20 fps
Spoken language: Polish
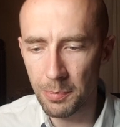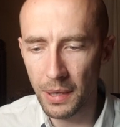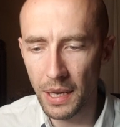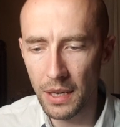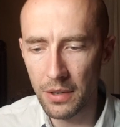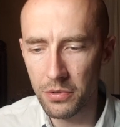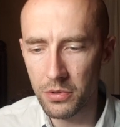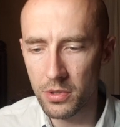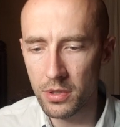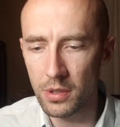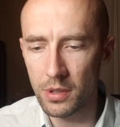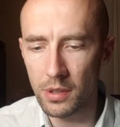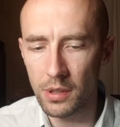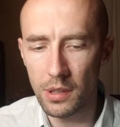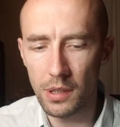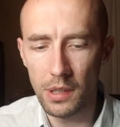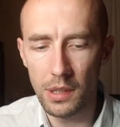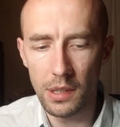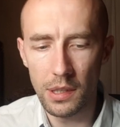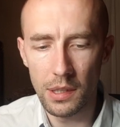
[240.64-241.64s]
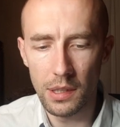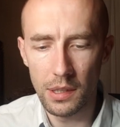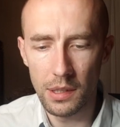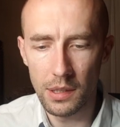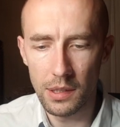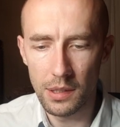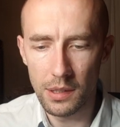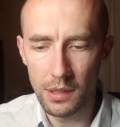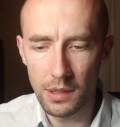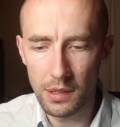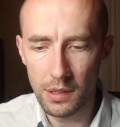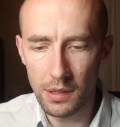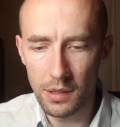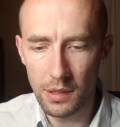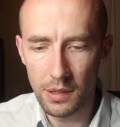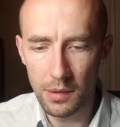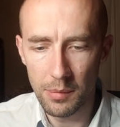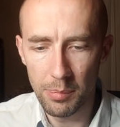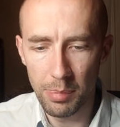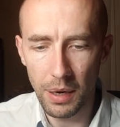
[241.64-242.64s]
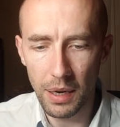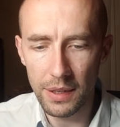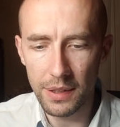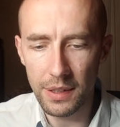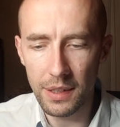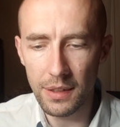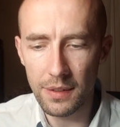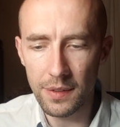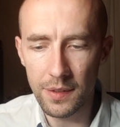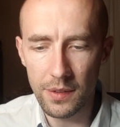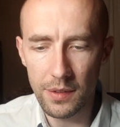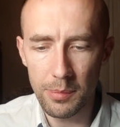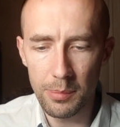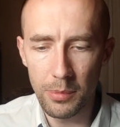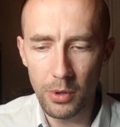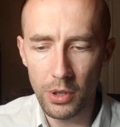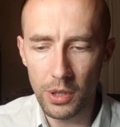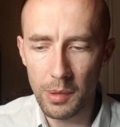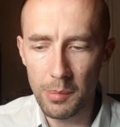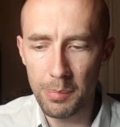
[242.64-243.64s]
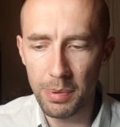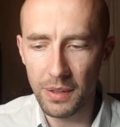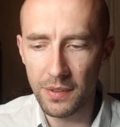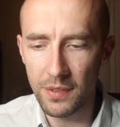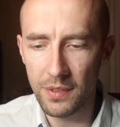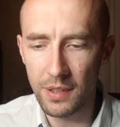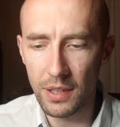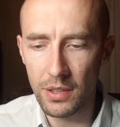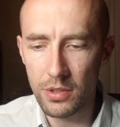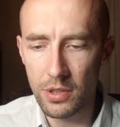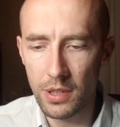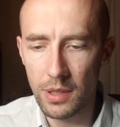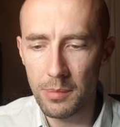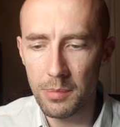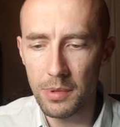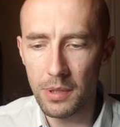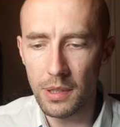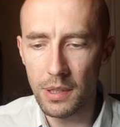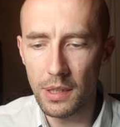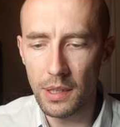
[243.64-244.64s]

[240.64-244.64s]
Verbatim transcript: pierwszy. Pan jest moim pasterzem,